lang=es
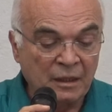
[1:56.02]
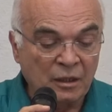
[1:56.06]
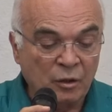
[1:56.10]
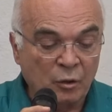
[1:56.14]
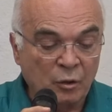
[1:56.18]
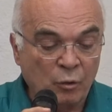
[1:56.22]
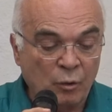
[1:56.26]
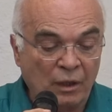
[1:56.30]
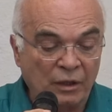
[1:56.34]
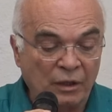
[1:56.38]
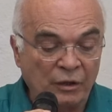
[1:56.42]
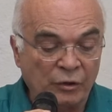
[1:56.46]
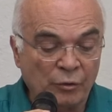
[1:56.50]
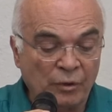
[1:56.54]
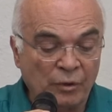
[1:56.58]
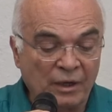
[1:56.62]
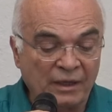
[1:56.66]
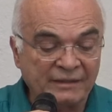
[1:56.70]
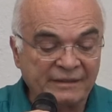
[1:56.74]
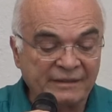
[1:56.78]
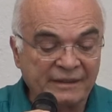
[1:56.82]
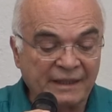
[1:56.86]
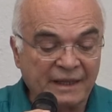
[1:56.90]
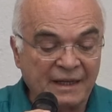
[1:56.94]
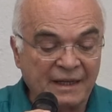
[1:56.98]
Cuando
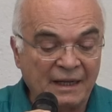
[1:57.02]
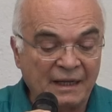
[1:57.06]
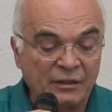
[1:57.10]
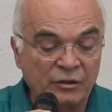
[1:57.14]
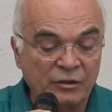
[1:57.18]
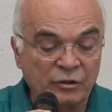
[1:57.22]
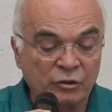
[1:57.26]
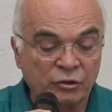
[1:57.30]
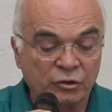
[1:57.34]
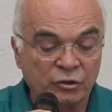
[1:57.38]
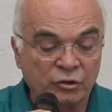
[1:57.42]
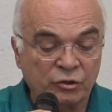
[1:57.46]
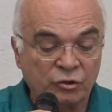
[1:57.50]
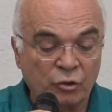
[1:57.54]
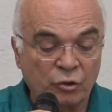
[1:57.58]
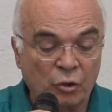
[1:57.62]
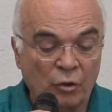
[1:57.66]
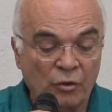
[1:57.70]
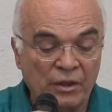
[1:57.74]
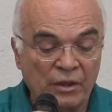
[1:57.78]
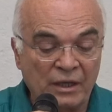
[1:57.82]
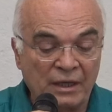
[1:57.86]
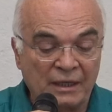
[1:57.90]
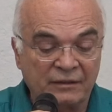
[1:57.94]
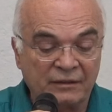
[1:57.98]
ha sacado
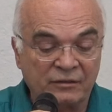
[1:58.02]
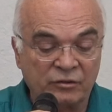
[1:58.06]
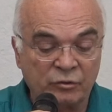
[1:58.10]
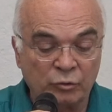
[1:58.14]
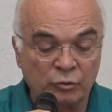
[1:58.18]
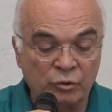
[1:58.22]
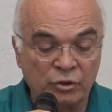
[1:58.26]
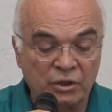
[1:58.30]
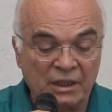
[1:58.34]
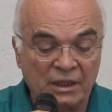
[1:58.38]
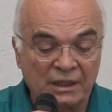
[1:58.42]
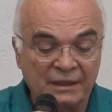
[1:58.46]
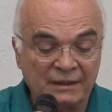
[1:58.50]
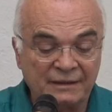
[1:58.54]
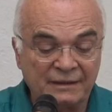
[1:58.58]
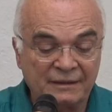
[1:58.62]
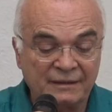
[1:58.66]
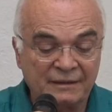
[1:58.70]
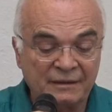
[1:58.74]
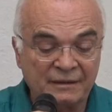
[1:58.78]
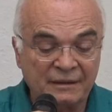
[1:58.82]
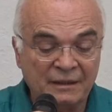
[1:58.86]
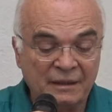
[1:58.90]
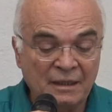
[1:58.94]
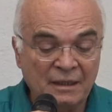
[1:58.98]
todas las
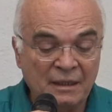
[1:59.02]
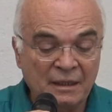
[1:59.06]
suyas,